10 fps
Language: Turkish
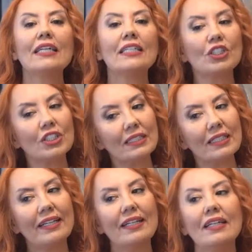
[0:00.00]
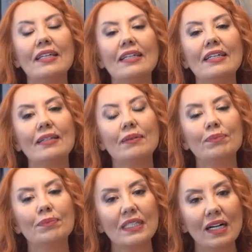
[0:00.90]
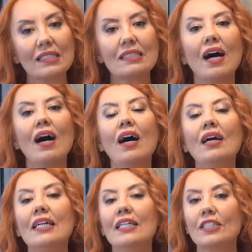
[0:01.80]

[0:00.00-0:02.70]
İçinde e, biraz daha